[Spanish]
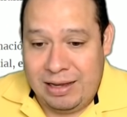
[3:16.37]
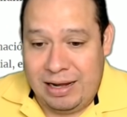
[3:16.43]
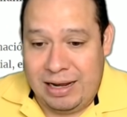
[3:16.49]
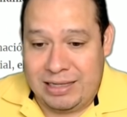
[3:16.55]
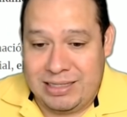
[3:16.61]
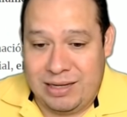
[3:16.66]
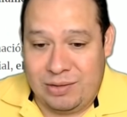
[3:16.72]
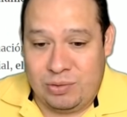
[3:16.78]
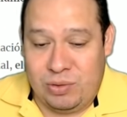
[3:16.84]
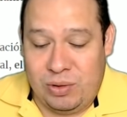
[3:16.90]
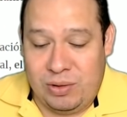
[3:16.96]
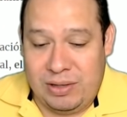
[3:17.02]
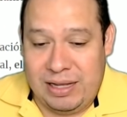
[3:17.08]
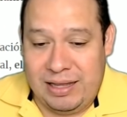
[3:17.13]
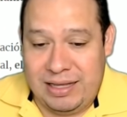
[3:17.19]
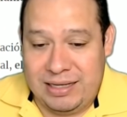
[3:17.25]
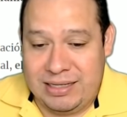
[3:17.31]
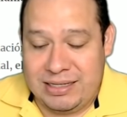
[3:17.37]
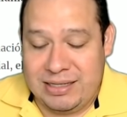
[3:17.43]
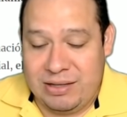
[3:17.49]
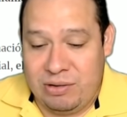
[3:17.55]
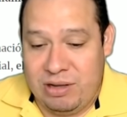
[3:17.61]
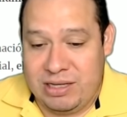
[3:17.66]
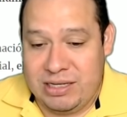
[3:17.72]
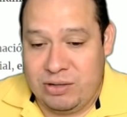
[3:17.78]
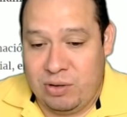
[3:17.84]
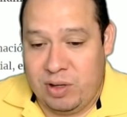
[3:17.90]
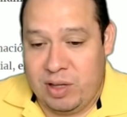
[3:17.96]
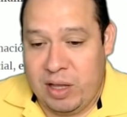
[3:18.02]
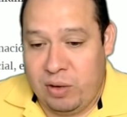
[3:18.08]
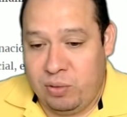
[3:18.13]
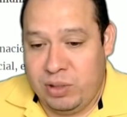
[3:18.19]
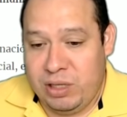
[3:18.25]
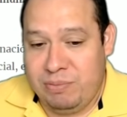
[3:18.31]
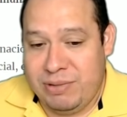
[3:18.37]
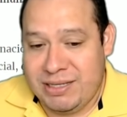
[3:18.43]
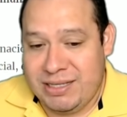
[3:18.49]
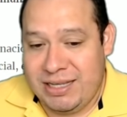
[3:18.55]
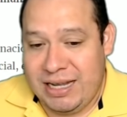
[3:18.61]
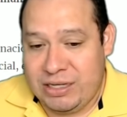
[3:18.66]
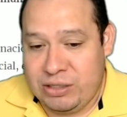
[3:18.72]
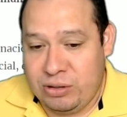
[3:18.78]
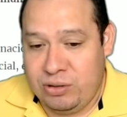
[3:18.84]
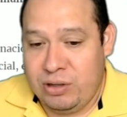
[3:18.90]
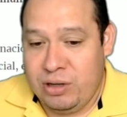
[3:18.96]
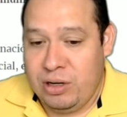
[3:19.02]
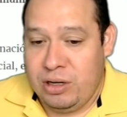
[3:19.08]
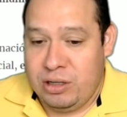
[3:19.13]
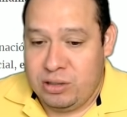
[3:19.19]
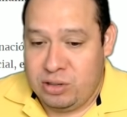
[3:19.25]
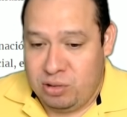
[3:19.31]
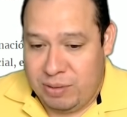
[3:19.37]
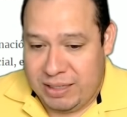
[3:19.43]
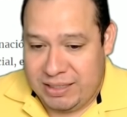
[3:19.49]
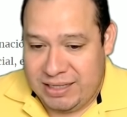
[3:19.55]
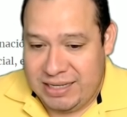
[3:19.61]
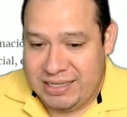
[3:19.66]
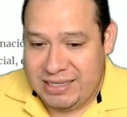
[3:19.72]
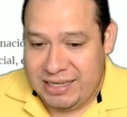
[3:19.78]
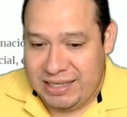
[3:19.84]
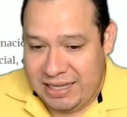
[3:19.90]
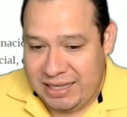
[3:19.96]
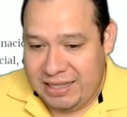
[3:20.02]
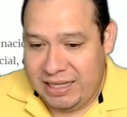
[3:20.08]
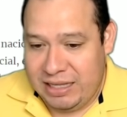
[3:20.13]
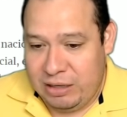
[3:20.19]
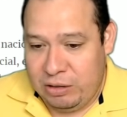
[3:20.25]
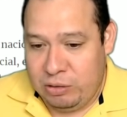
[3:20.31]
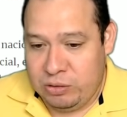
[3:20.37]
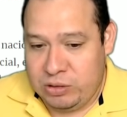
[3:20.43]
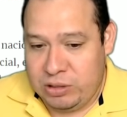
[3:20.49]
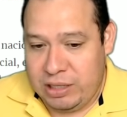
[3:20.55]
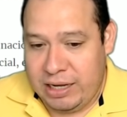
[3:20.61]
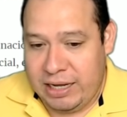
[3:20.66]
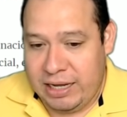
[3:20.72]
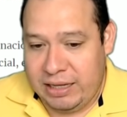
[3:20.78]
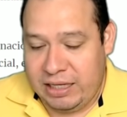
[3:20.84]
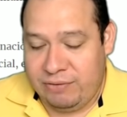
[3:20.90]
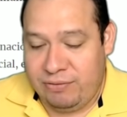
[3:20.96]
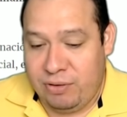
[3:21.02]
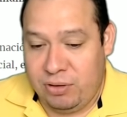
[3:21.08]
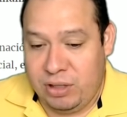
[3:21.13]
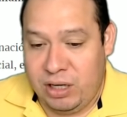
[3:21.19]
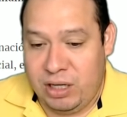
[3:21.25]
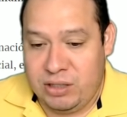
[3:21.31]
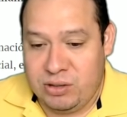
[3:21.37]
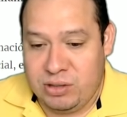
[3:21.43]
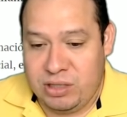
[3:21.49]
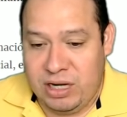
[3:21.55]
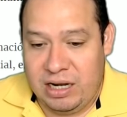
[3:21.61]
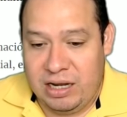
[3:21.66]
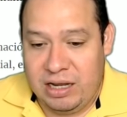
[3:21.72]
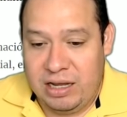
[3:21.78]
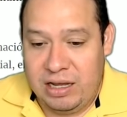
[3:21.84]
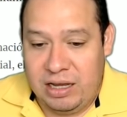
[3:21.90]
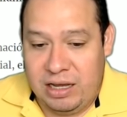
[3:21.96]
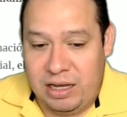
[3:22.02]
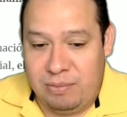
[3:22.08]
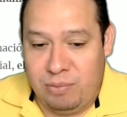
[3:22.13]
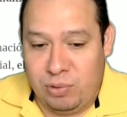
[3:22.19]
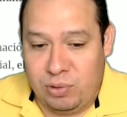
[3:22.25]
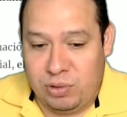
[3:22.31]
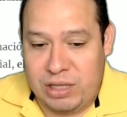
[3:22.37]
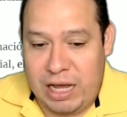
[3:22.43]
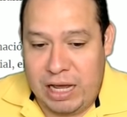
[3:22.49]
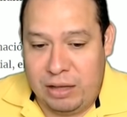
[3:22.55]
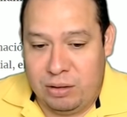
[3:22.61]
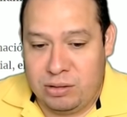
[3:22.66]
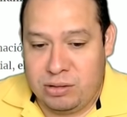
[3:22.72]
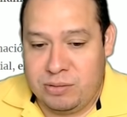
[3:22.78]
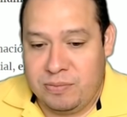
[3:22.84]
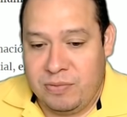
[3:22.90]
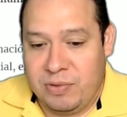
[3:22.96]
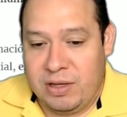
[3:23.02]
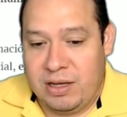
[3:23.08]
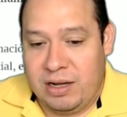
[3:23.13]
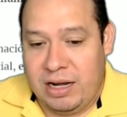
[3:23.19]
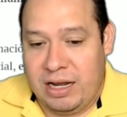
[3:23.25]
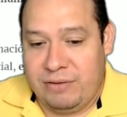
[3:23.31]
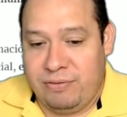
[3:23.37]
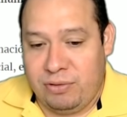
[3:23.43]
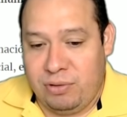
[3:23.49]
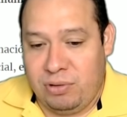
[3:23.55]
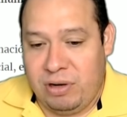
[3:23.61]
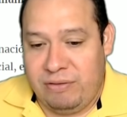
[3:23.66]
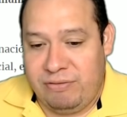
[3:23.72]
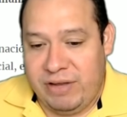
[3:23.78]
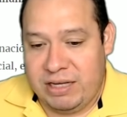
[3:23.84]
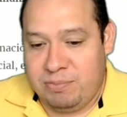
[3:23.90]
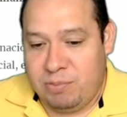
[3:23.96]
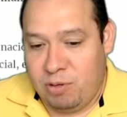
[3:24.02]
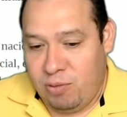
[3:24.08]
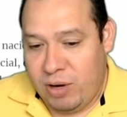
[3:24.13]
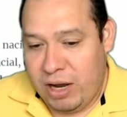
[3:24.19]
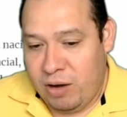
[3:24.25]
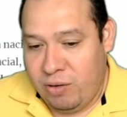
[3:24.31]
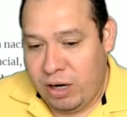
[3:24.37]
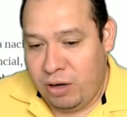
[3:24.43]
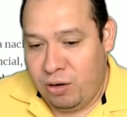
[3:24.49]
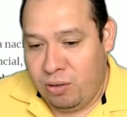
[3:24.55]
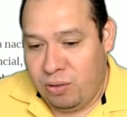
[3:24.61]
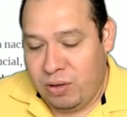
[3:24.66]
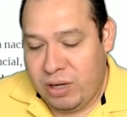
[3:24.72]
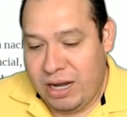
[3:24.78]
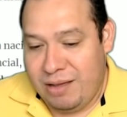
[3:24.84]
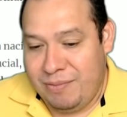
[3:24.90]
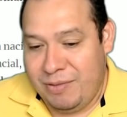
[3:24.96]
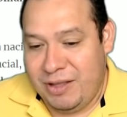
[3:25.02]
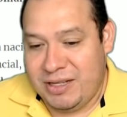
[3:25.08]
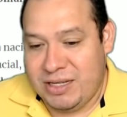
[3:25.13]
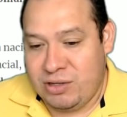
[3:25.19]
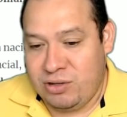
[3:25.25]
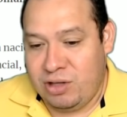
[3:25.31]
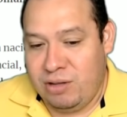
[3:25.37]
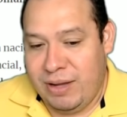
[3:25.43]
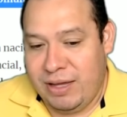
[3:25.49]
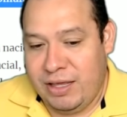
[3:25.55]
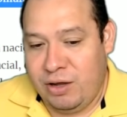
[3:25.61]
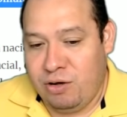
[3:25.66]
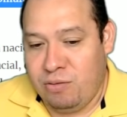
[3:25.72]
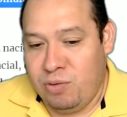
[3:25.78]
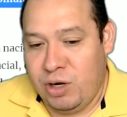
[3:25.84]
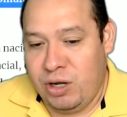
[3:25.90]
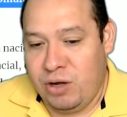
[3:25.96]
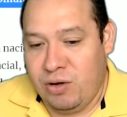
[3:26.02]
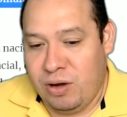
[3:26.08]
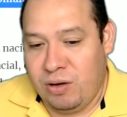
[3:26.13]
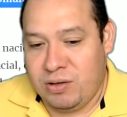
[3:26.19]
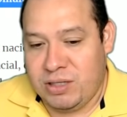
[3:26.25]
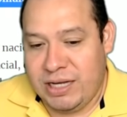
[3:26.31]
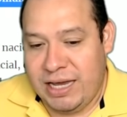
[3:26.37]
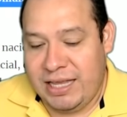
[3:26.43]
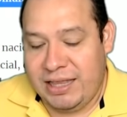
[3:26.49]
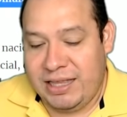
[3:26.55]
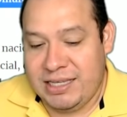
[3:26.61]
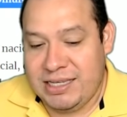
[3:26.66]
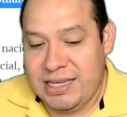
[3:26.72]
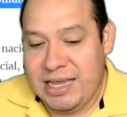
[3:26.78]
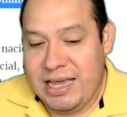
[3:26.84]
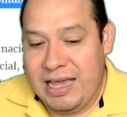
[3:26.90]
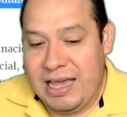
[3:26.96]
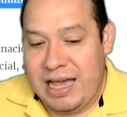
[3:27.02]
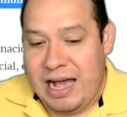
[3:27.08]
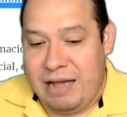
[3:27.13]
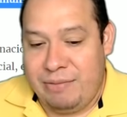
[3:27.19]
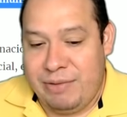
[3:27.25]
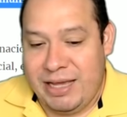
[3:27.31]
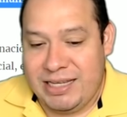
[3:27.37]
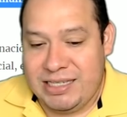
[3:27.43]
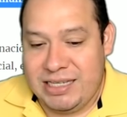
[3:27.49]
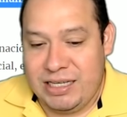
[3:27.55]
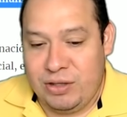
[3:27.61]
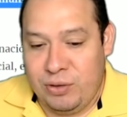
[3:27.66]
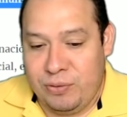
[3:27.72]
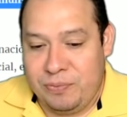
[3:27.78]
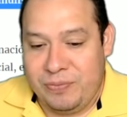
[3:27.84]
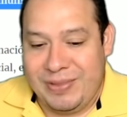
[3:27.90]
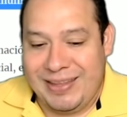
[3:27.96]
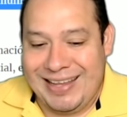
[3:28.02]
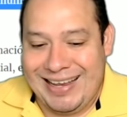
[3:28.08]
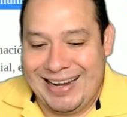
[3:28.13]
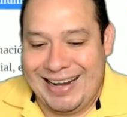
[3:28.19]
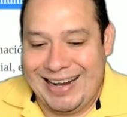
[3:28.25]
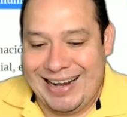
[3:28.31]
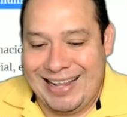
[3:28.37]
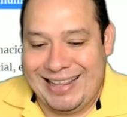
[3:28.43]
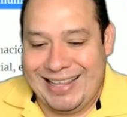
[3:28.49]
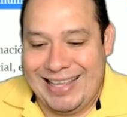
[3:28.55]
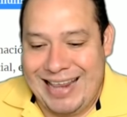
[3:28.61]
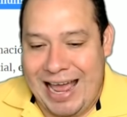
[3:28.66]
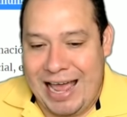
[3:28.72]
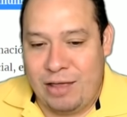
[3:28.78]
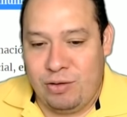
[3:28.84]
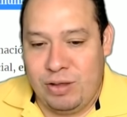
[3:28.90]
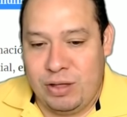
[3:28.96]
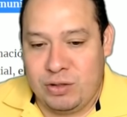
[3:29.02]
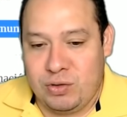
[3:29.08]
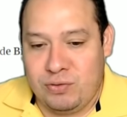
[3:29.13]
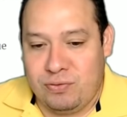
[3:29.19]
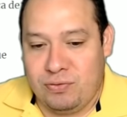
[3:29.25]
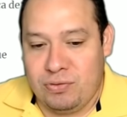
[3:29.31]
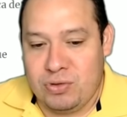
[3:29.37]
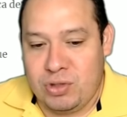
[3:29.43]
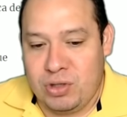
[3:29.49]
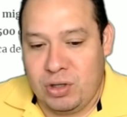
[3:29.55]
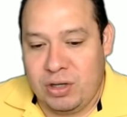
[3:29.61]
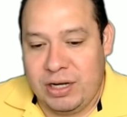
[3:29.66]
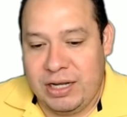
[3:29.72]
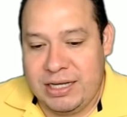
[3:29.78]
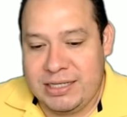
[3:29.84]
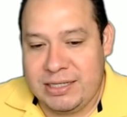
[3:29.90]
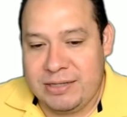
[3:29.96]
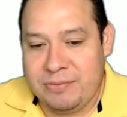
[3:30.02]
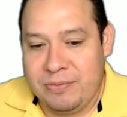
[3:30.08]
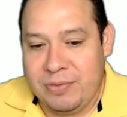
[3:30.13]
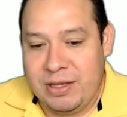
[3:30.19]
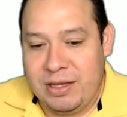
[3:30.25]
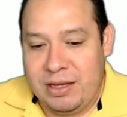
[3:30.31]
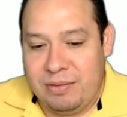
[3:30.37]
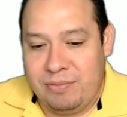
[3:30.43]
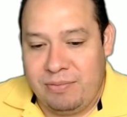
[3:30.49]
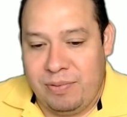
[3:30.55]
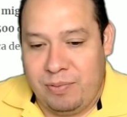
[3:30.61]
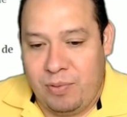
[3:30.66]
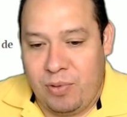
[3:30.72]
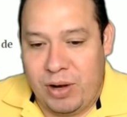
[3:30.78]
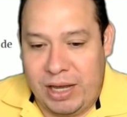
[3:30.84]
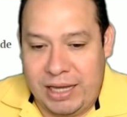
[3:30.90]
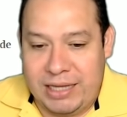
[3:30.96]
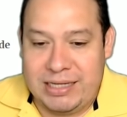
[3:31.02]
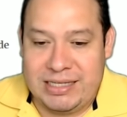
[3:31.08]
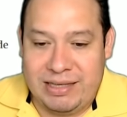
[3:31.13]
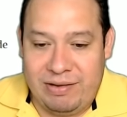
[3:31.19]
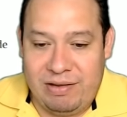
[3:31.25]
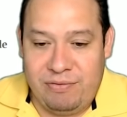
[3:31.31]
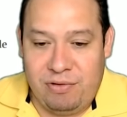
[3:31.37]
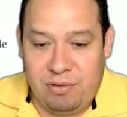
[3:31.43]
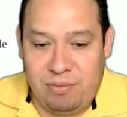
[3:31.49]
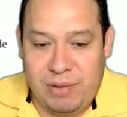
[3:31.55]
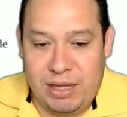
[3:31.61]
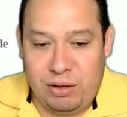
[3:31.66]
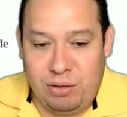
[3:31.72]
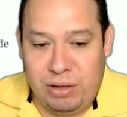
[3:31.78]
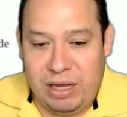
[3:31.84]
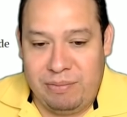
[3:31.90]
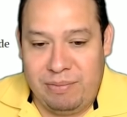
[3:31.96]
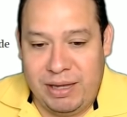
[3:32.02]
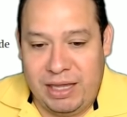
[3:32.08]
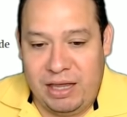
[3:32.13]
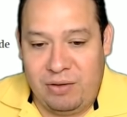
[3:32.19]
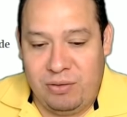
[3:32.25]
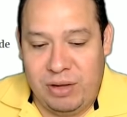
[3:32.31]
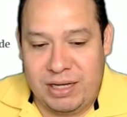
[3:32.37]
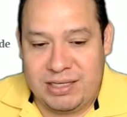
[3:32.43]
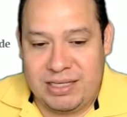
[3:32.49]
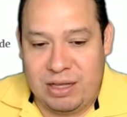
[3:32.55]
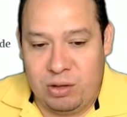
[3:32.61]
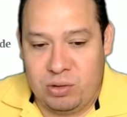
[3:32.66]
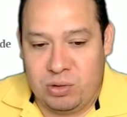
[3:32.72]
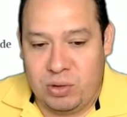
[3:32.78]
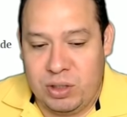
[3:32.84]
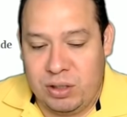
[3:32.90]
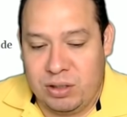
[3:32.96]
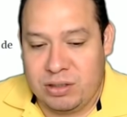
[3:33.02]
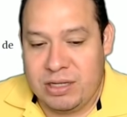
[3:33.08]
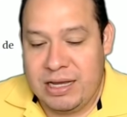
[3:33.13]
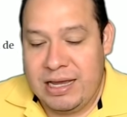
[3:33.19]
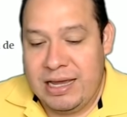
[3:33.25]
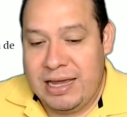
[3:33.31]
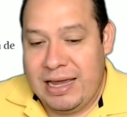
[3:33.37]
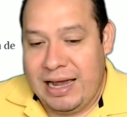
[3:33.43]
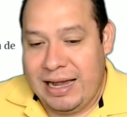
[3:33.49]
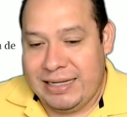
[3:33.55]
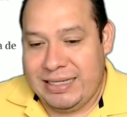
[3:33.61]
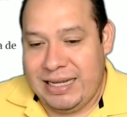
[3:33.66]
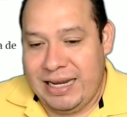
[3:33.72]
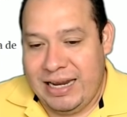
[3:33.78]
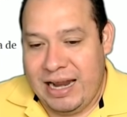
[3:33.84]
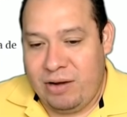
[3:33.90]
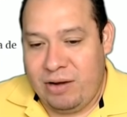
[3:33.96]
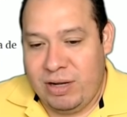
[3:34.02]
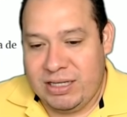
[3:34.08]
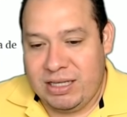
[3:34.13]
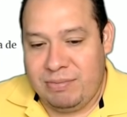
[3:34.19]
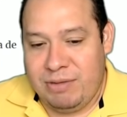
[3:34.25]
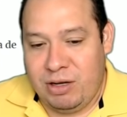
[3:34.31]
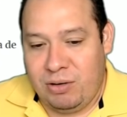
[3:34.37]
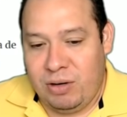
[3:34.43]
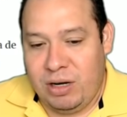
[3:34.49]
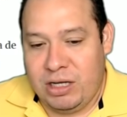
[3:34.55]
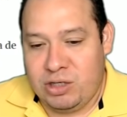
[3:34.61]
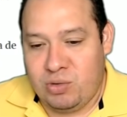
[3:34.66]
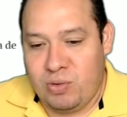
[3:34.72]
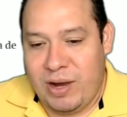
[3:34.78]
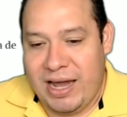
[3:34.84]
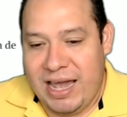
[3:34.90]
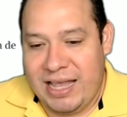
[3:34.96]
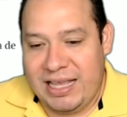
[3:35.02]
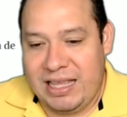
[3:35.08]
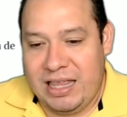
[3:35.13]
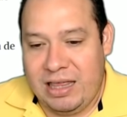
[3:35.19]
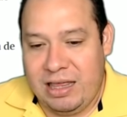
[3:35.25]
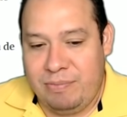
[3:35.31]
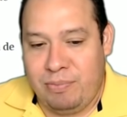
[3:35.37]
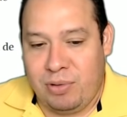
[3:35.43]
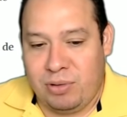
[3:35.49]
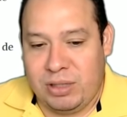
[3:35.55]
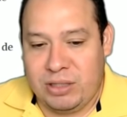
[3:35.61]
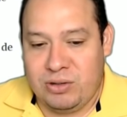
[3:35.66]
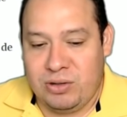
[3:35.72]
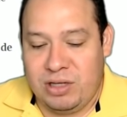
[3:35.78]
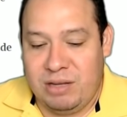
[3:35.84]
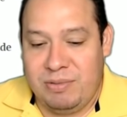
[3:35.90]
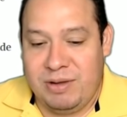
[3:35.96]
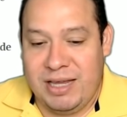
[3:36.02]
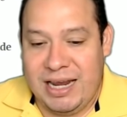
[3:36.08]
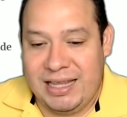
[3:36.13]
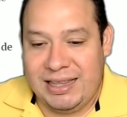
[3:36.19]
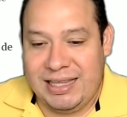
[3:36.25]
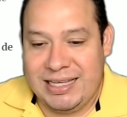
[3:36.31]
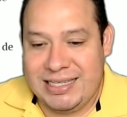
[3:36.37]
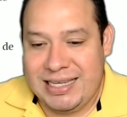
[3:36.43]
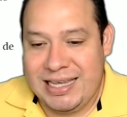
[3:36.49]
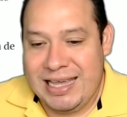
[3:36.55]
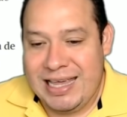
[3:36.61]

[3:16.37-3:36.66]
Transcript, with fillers: Las autoridades estadounidenses ordenaron una investigación sobre este incidente de los agentes fronterizos montados. Las fotografías provocaron enojo y la administración de Biden comunicó que los agentes habían sido retirado de sus funciones porque se estaba informando que México y Estados Unidos aceleraron este miércoles su agenda de deportación de migrantes